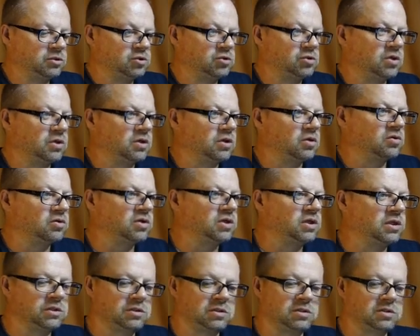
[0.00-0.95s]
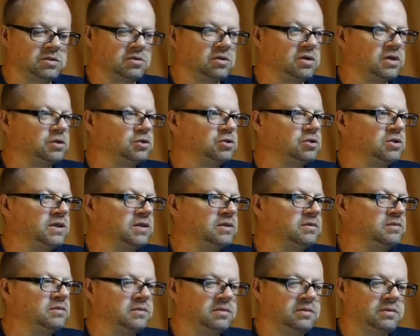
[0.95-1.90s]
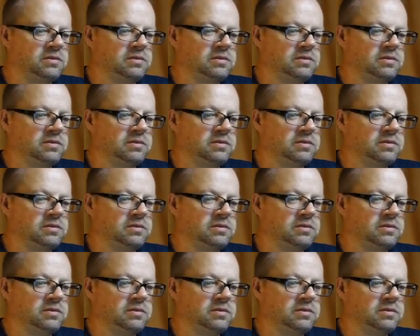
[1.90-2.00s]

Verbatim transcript: Steuerung X ist da ausschneiden.